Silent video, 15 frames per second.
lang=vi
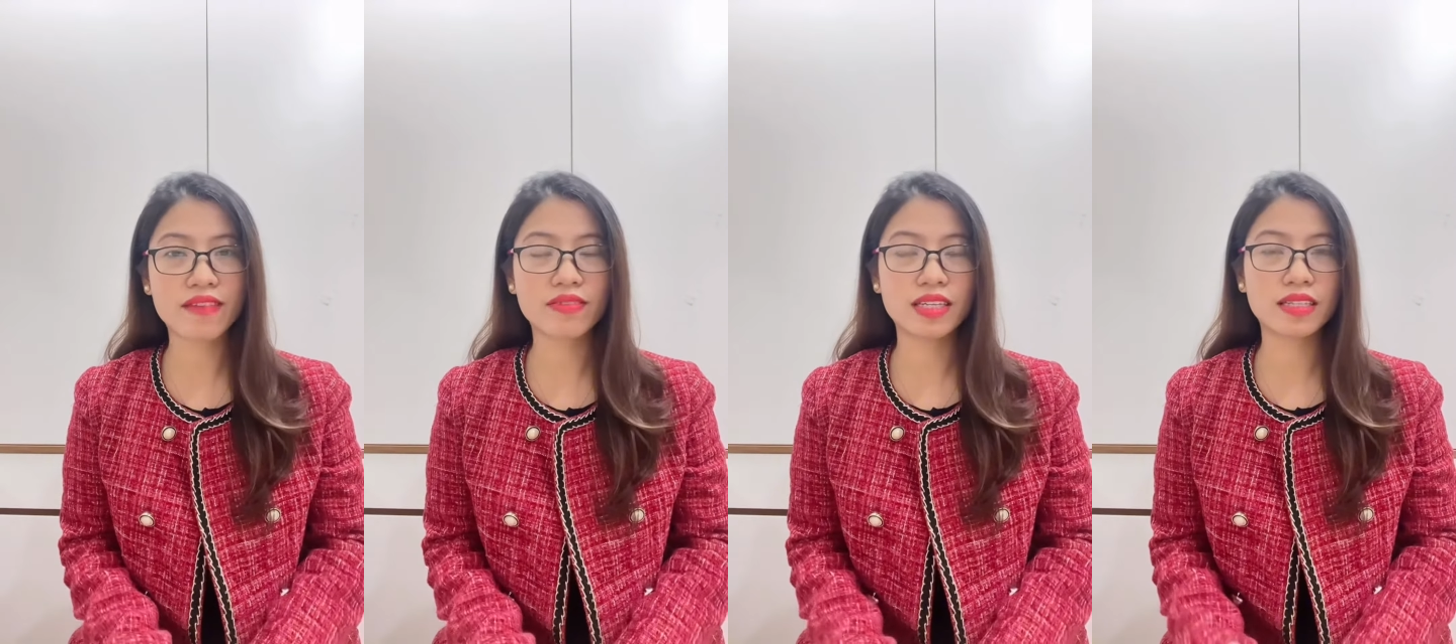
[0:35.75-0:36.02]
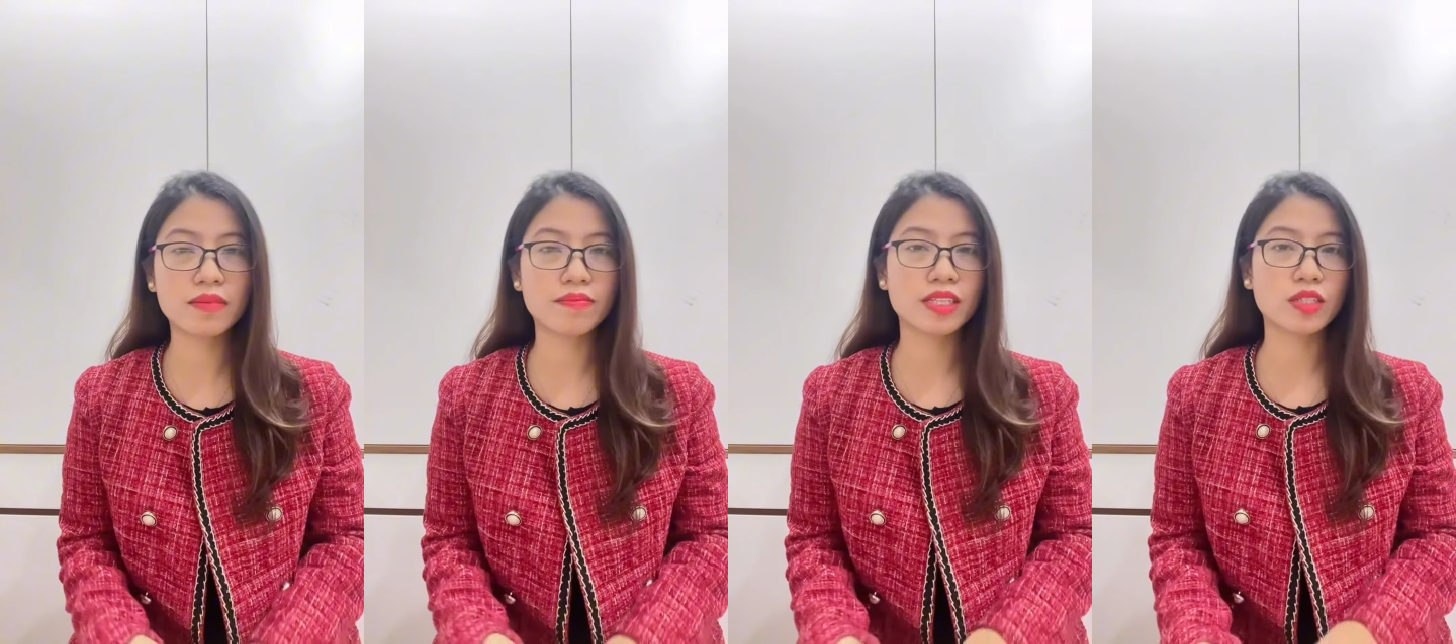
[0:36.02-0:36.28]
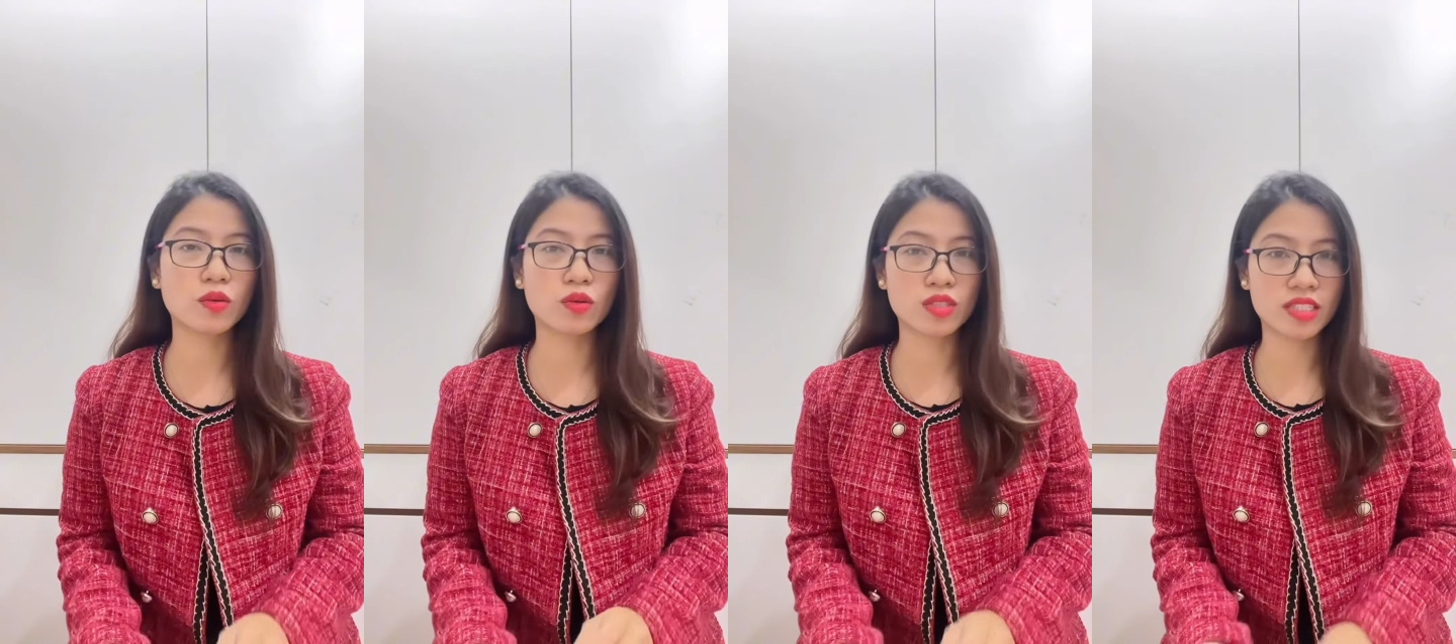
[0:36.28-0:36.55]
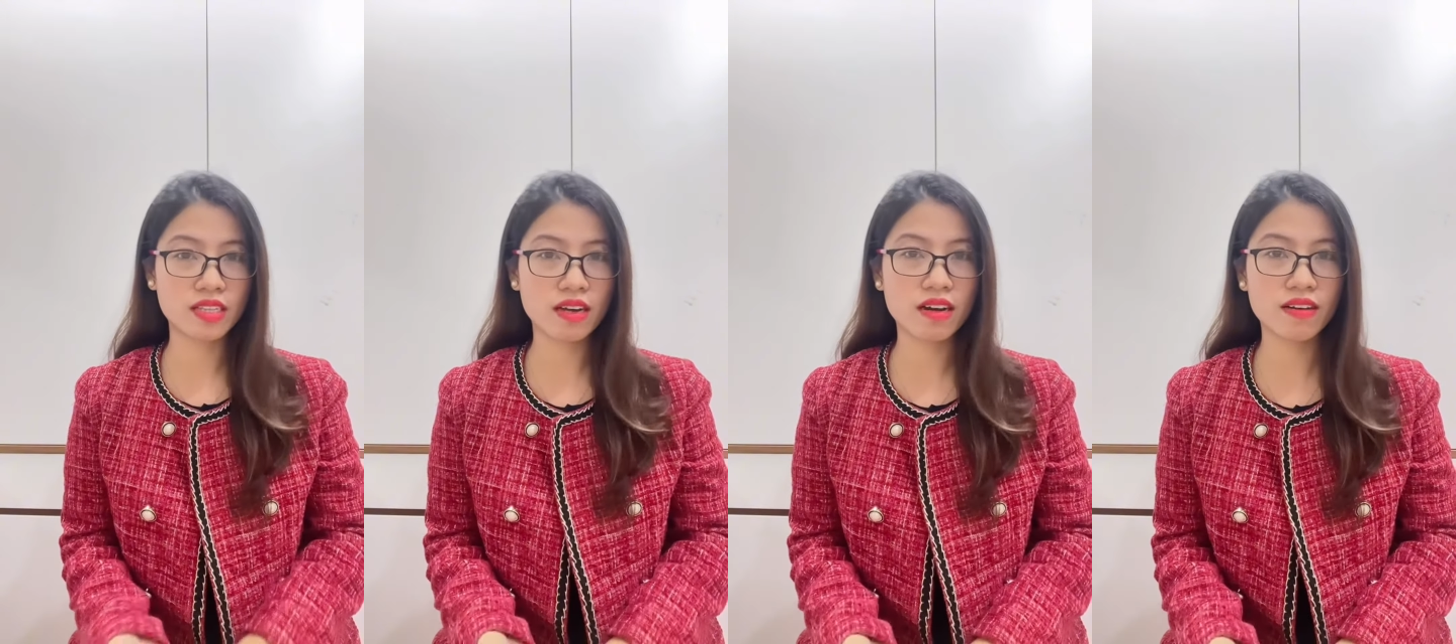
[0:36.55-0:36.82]
phí thẩm định hồ
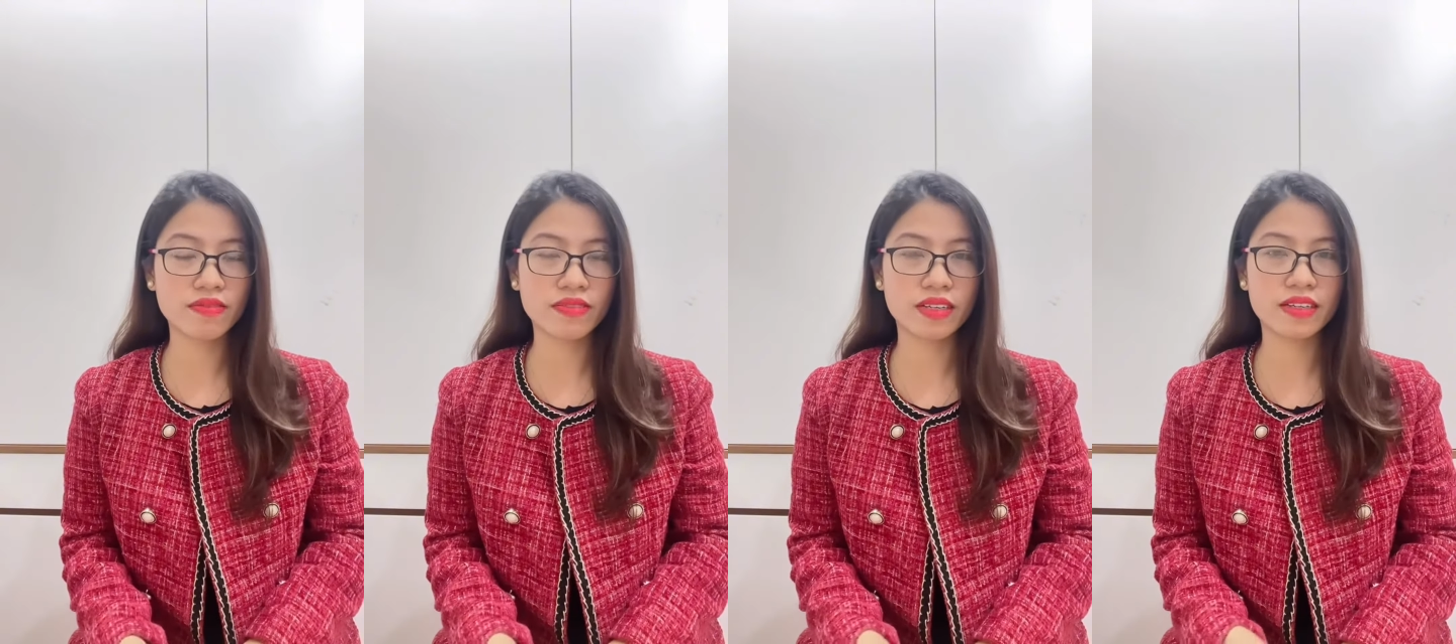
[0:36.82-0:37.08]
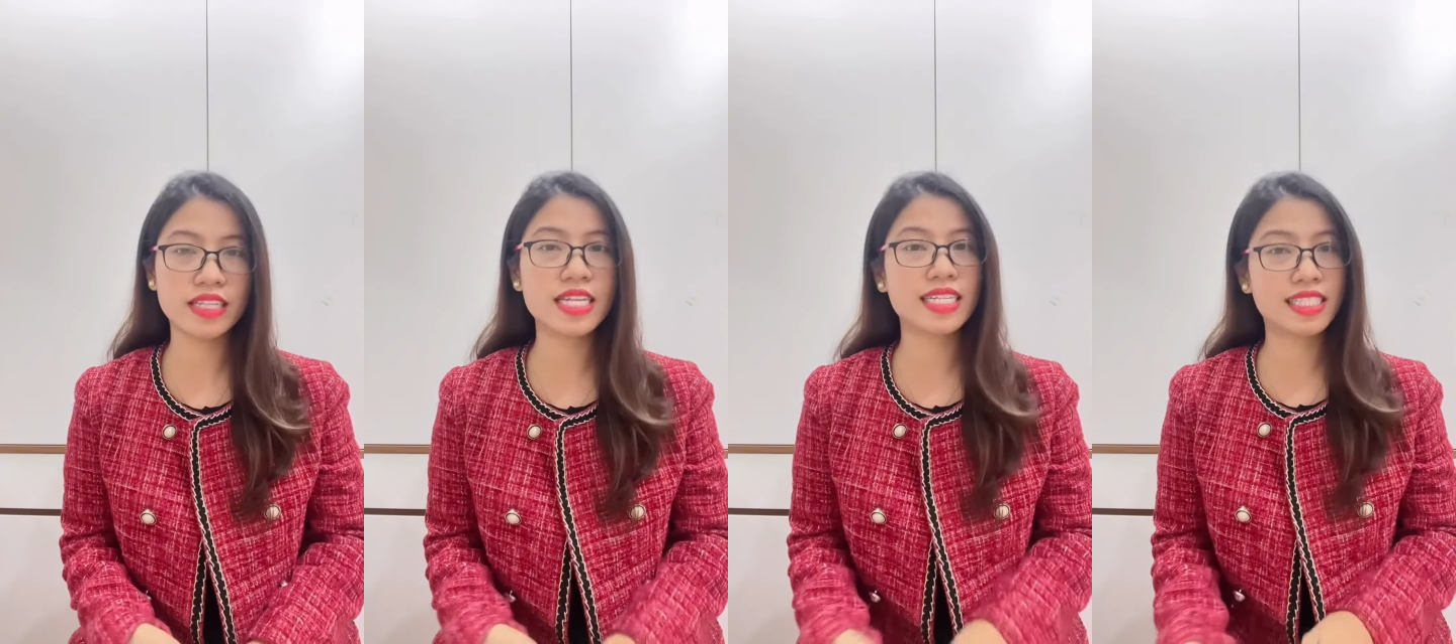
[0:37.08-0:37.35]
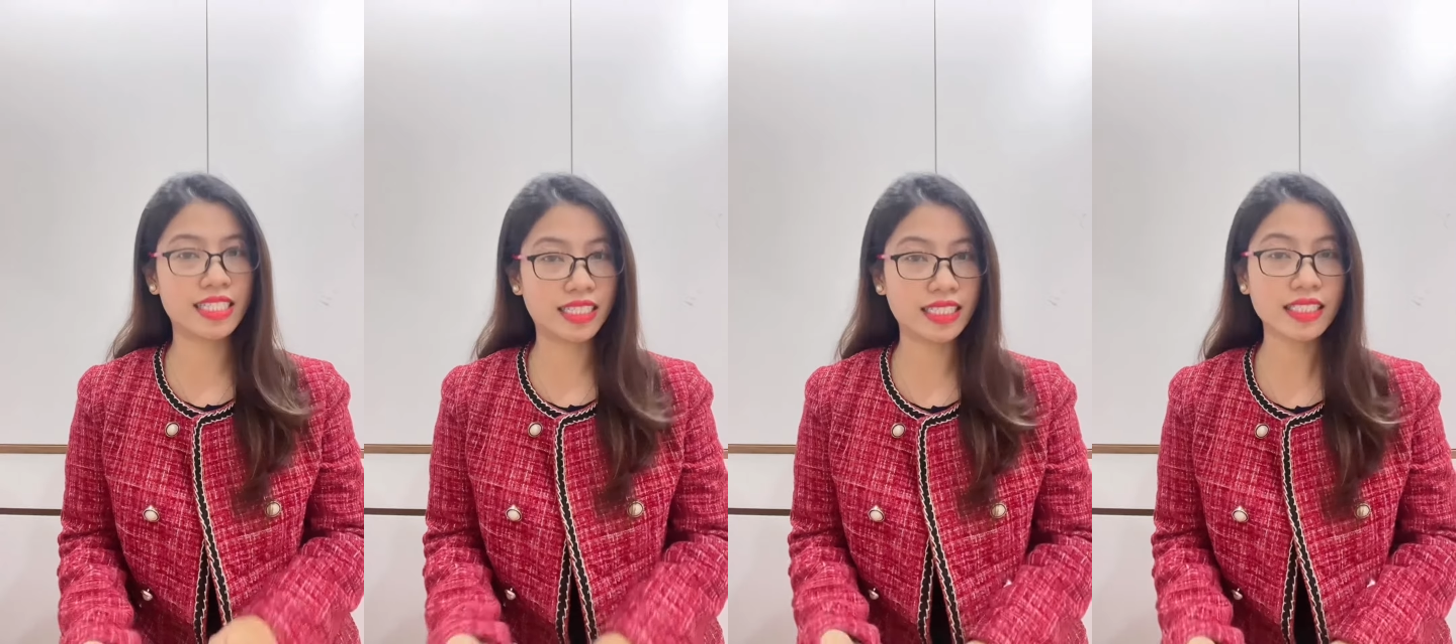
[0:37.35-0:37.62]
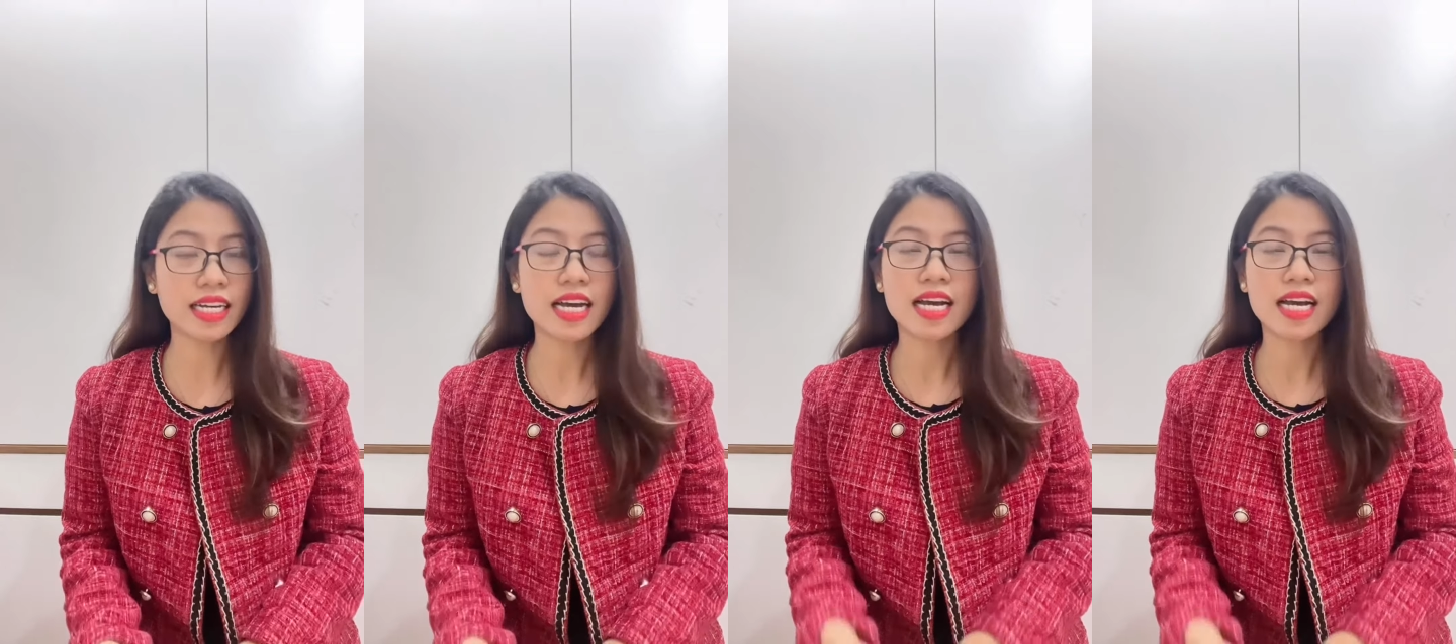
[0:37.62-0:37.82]
sơ, phí địa chính